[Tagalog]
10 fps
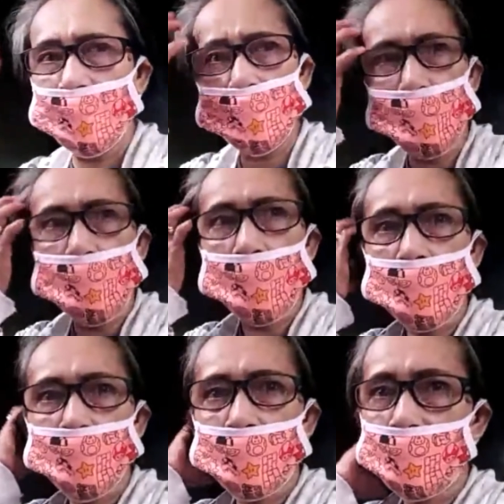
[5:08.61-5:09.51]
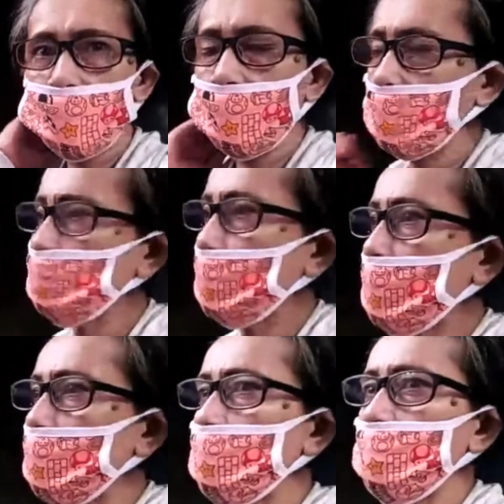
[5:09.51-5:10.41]
scholar yung anak natin
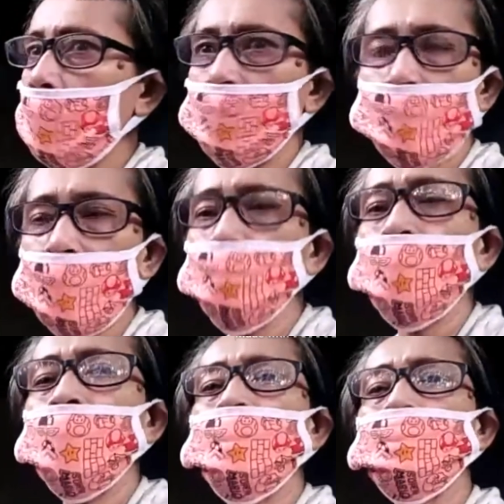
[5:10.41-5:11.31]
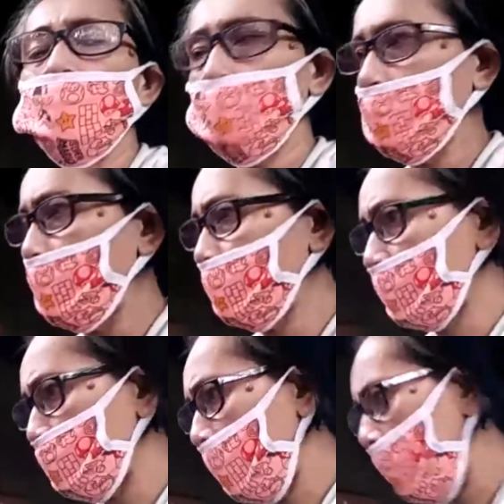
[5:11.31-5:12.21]
pero kahit tayo pa rin
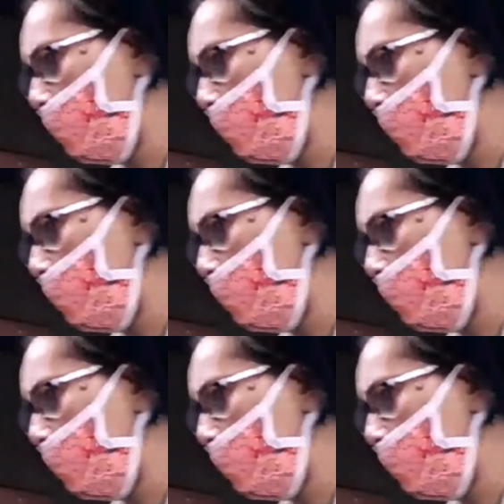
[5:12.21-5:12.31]
magpo-produce ng